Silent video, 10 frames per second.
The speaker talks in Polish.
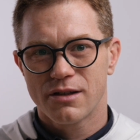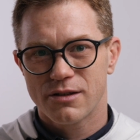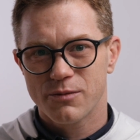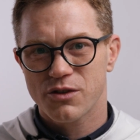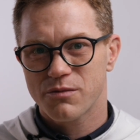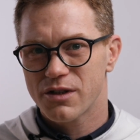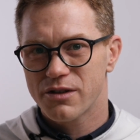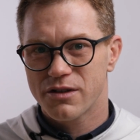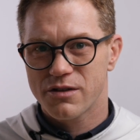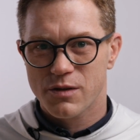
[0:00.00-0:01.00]
tym, że
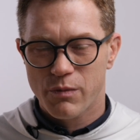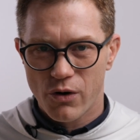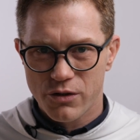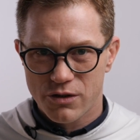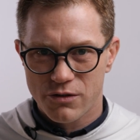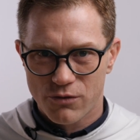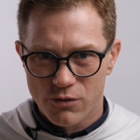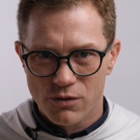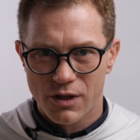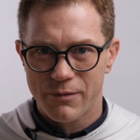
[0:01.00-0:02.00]
mieli spojrzeć w
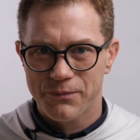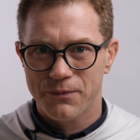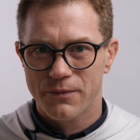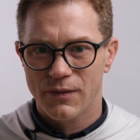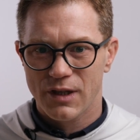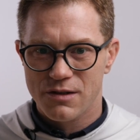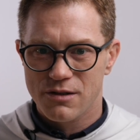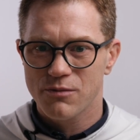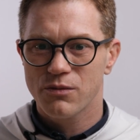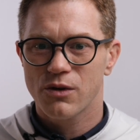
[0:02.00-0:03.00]
górę na
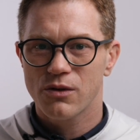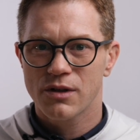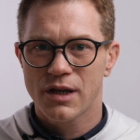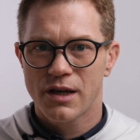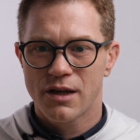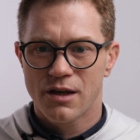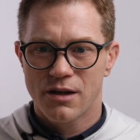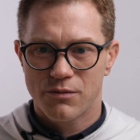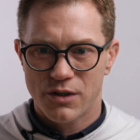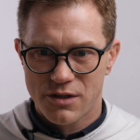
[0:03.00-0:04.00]
symbol
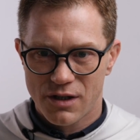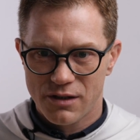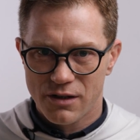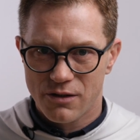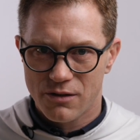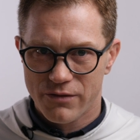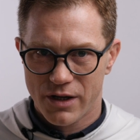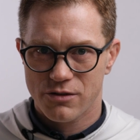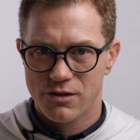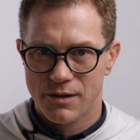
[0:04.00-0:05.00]
miedzianego
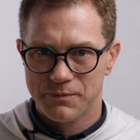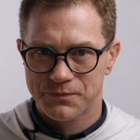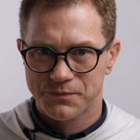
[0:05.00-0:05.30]
węża,